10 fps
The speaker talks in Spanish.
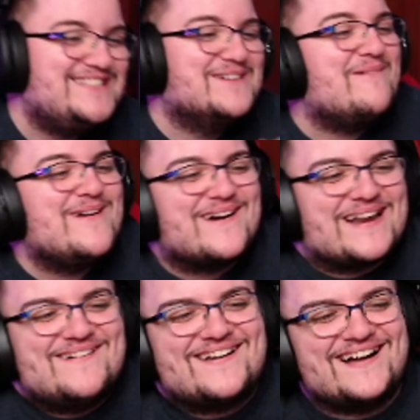Yo no vengo
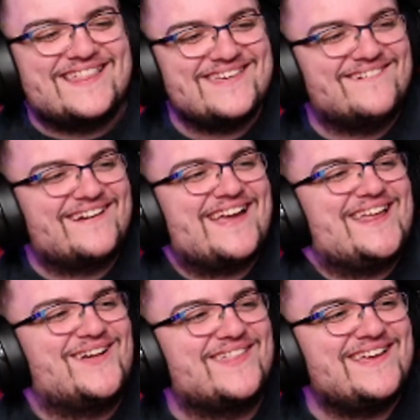arriba la canción, ¿qué
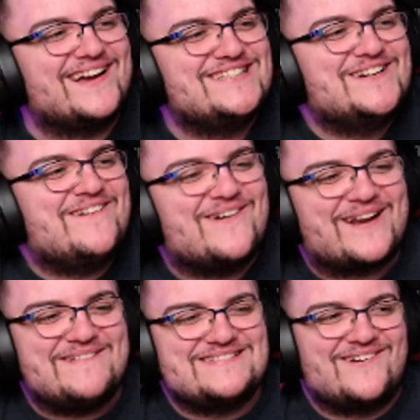que os diga? Yo no vengo
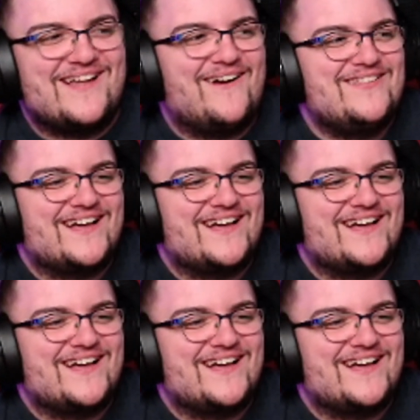arriba con la, con